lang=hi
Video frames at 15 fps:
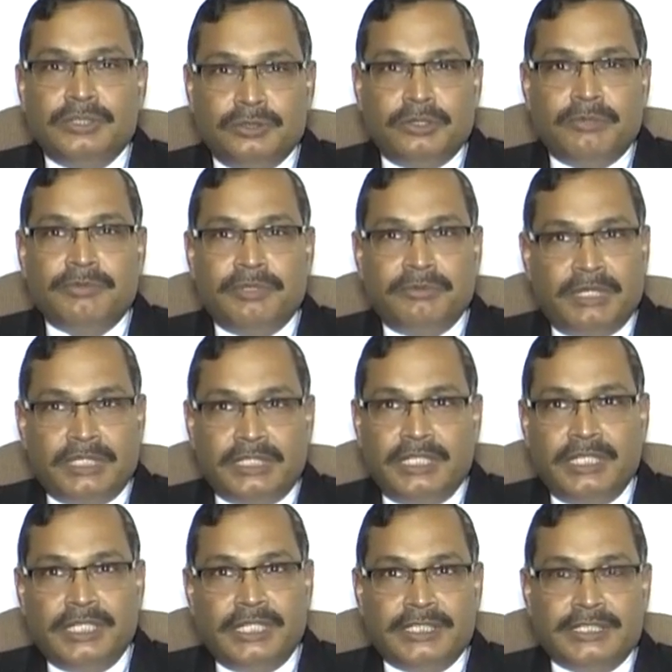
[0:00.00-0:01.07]
दो हफ्ते बाद के
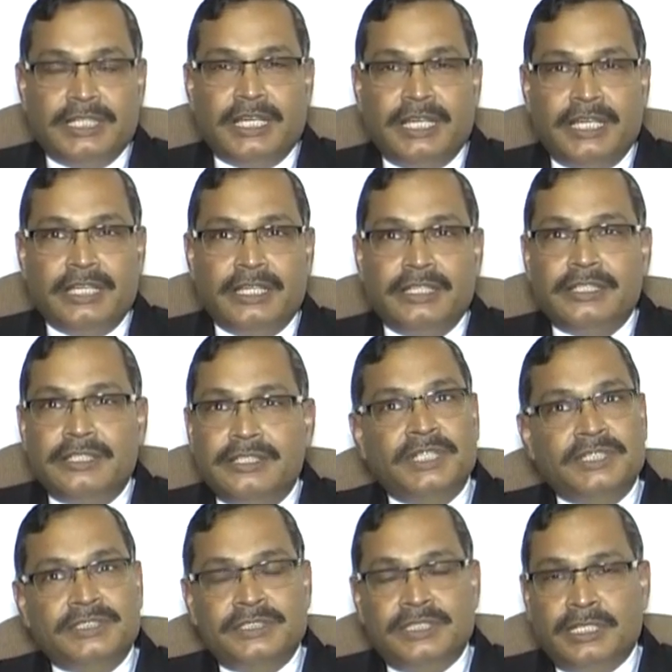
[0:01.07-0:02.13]
लिए केस लगाया
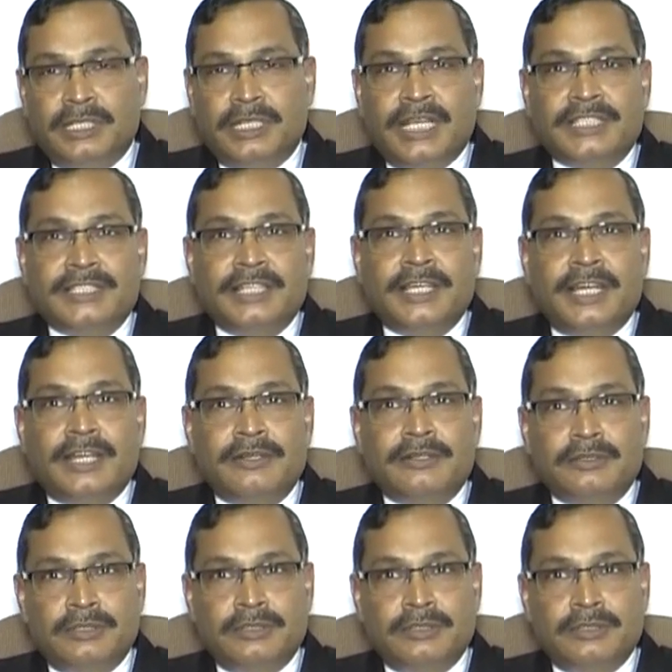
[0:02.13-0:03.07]
गया राज्य सरकार